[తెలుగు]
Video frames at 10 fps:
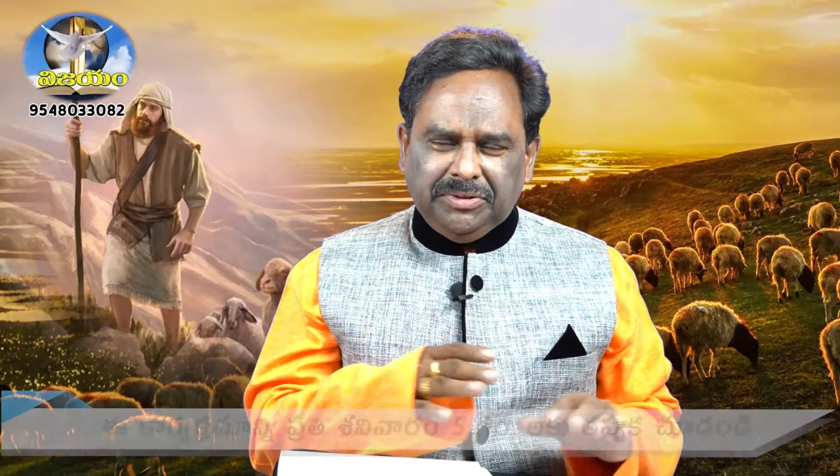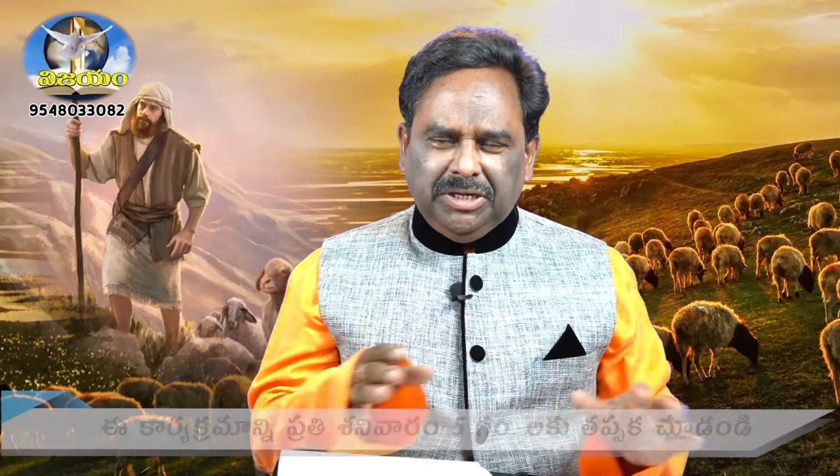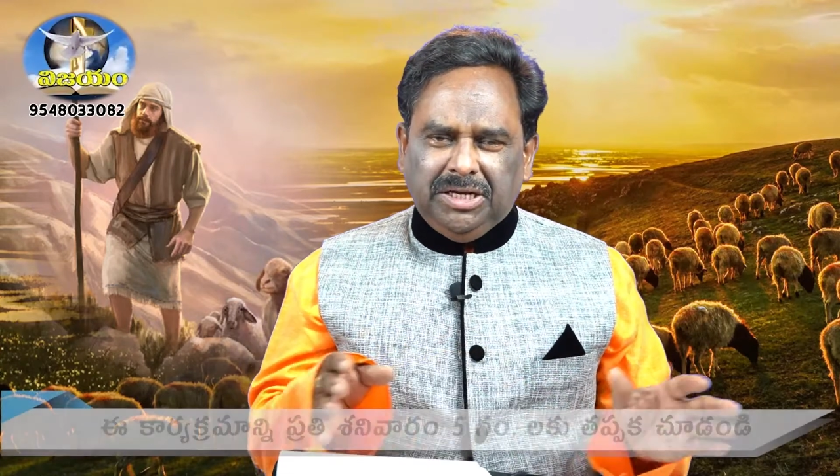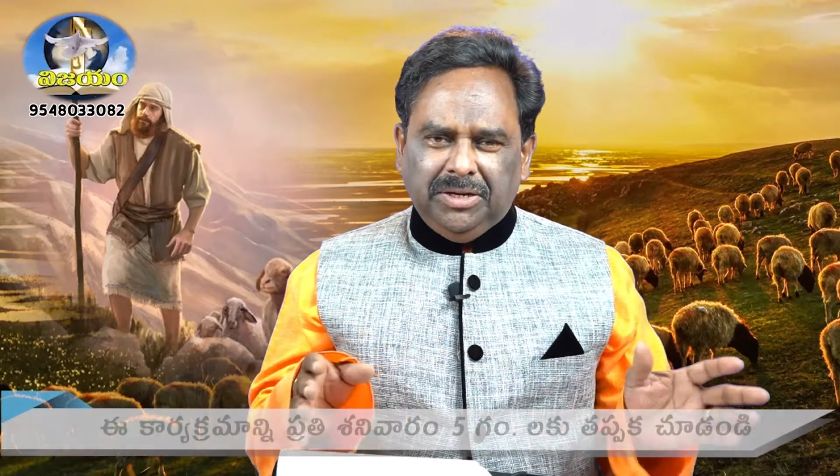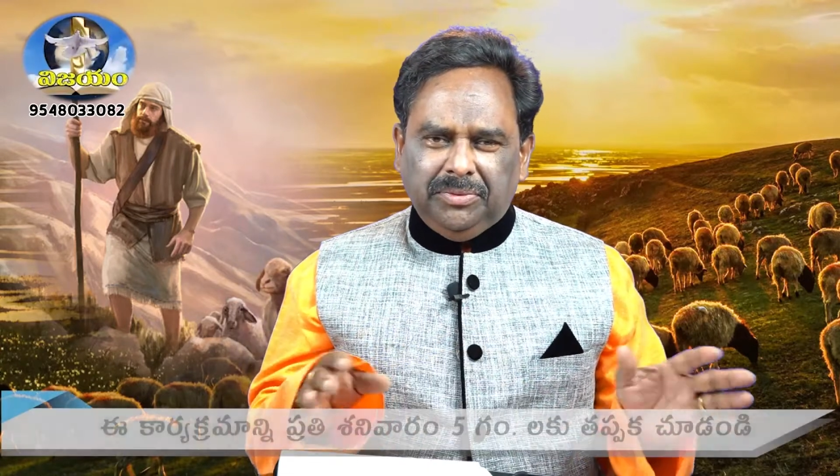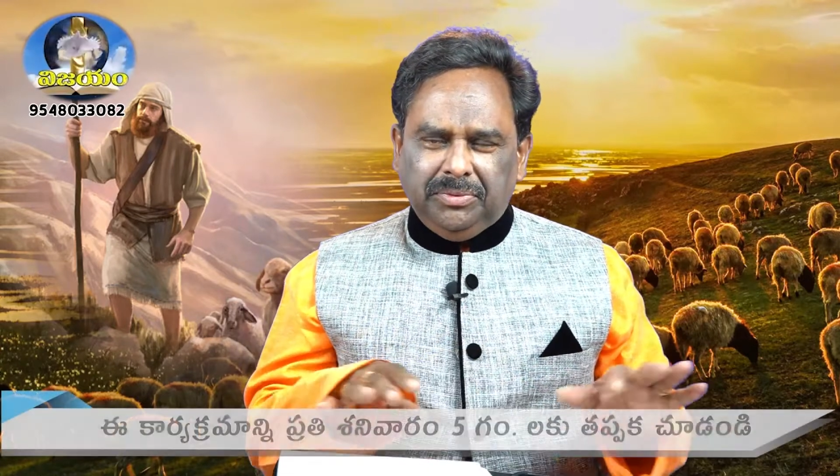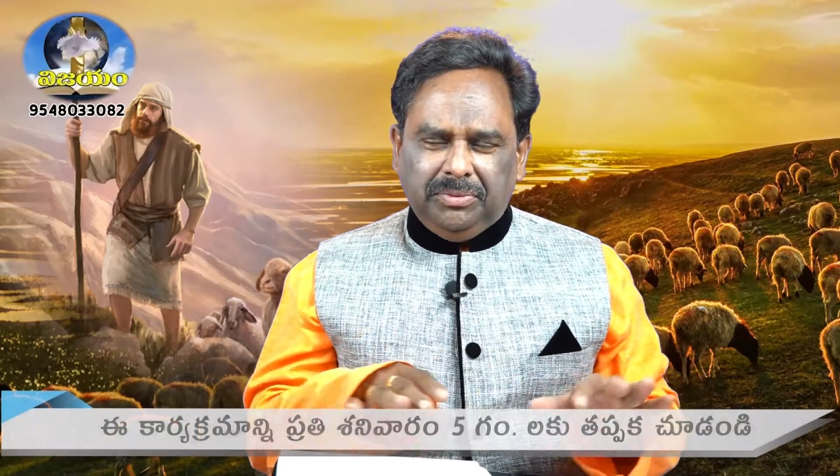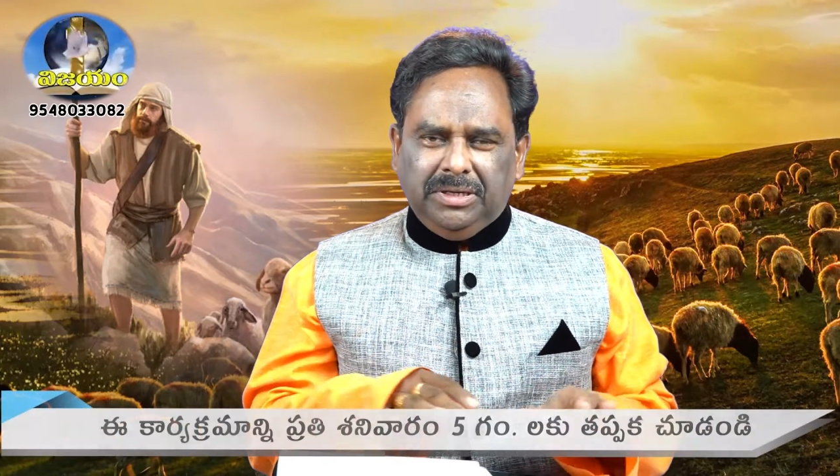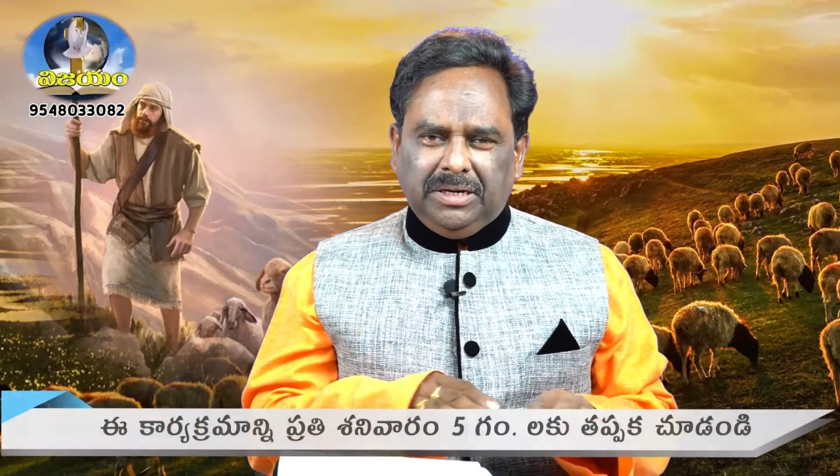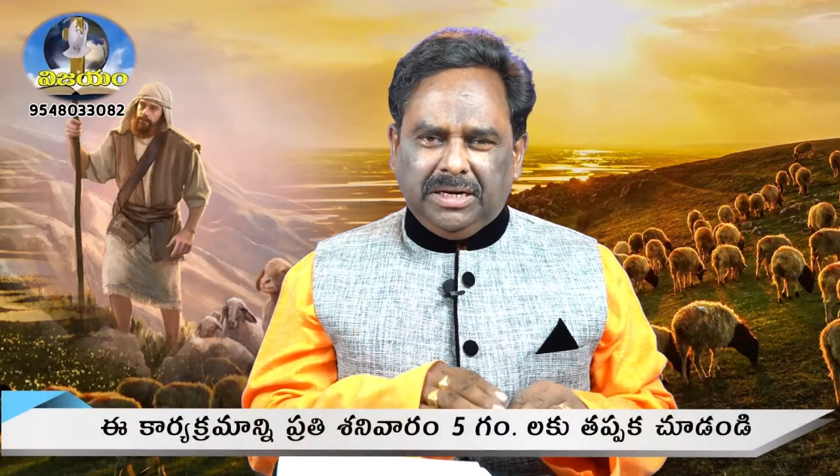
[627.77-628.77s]
చేయలేం
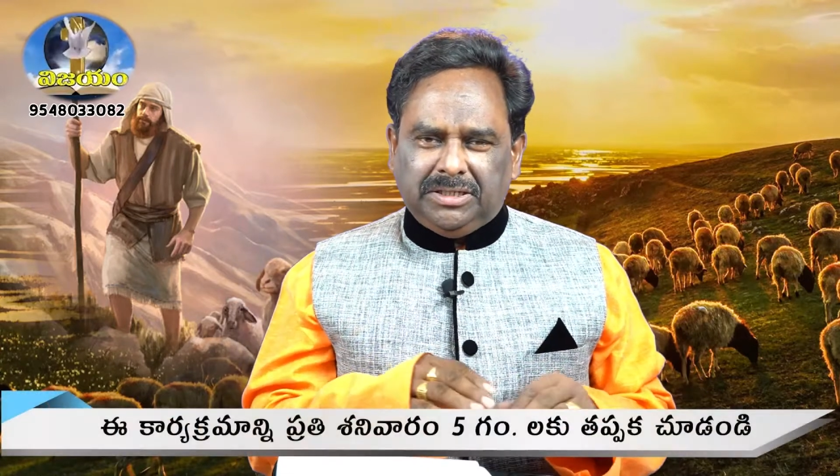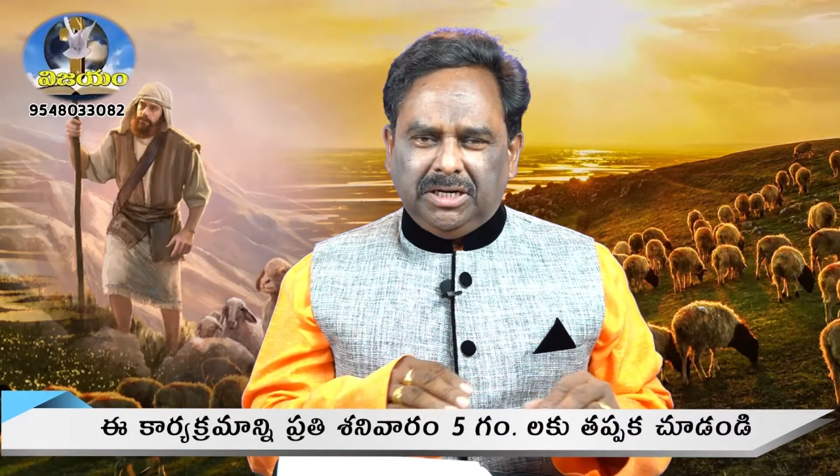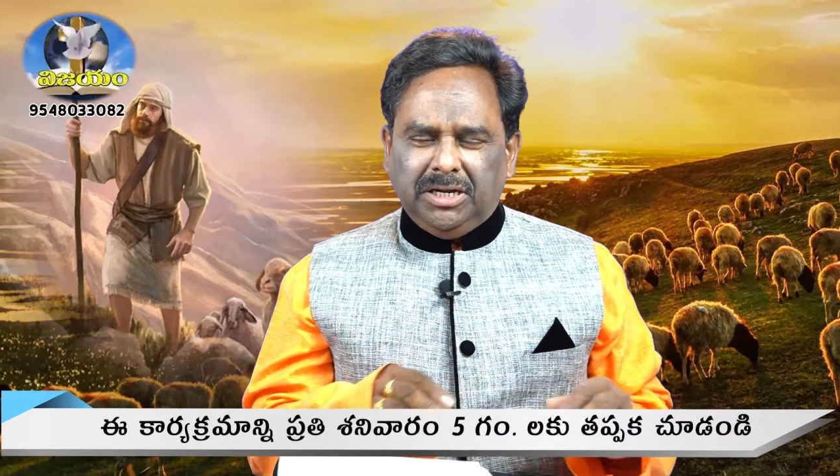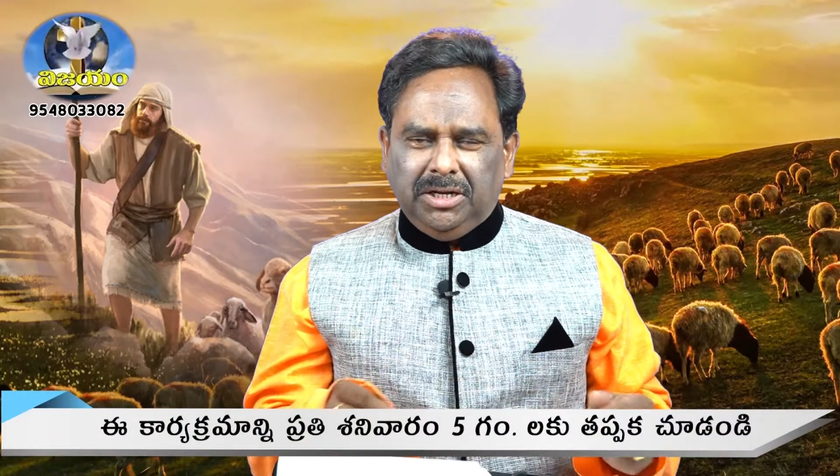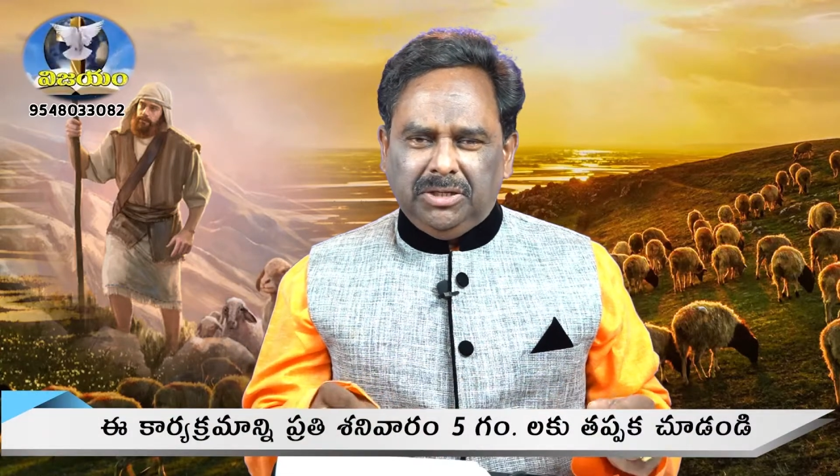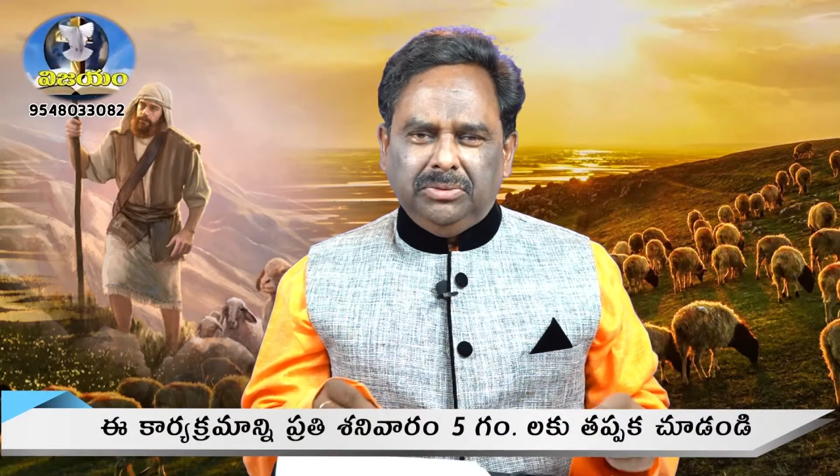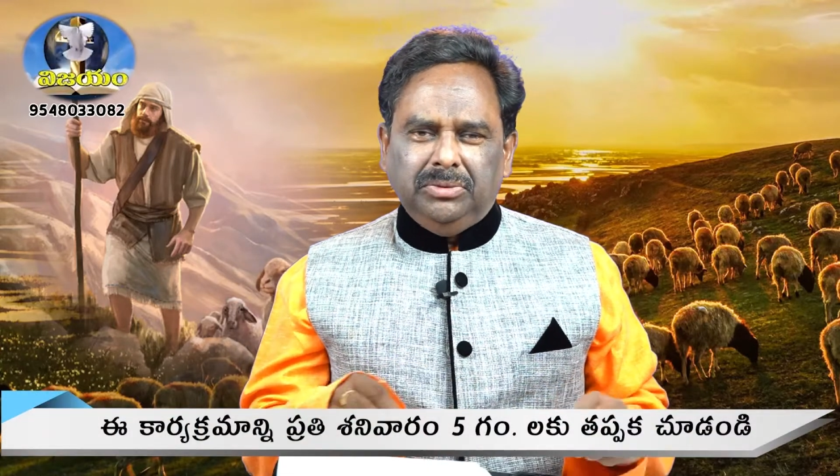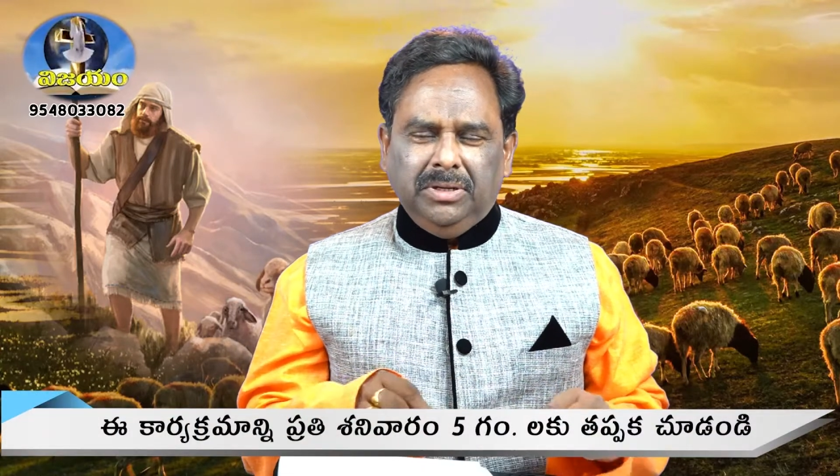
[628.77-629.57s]
ఇక రక్షణ లేదు